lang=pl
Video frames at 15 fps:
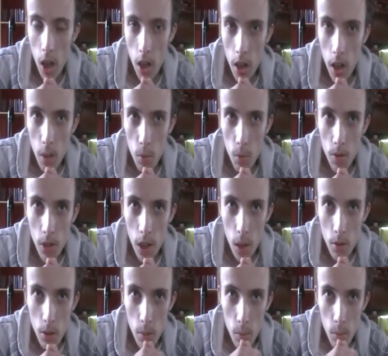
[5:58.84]
Jak
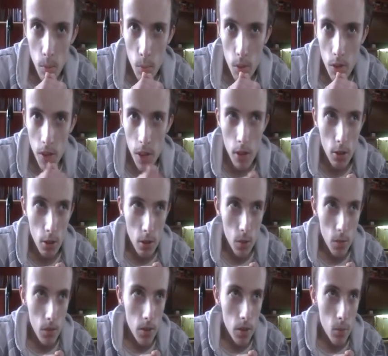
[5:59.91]
powiedziałem, trzeba być
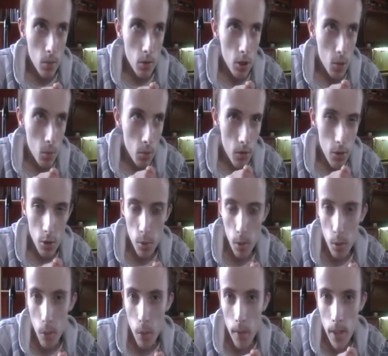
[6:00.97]
wiarygodnym w tym, co się mówi, trzeba
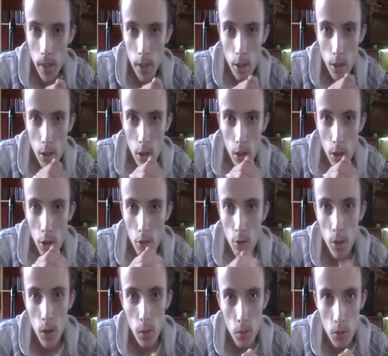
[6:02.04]
pamiętać, o
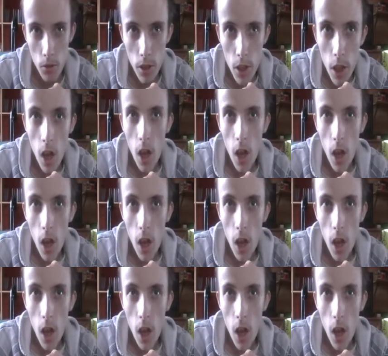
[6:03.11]
czym się mówi.